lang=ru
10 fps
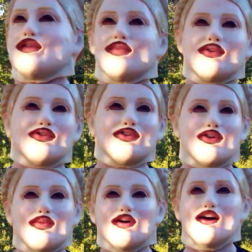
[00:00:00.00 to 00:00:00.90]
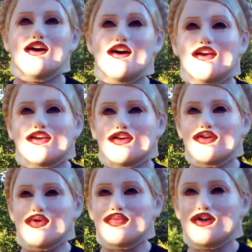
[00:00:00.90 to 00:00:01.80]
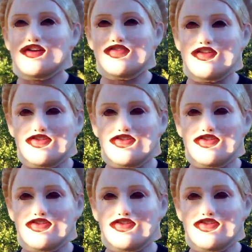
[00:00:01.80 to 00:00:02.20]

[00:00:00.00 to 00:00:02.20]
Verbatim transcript: этим бруском, и мы,